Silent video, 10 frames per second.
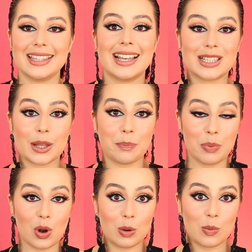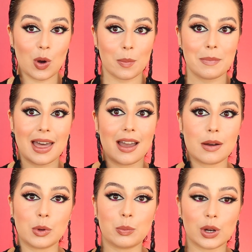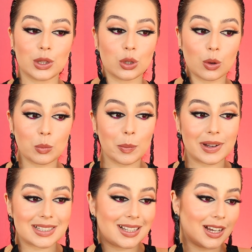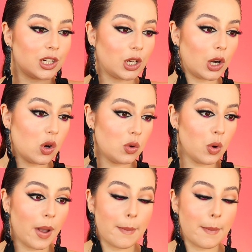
Y este polvo va a darme un poquito como más de glow,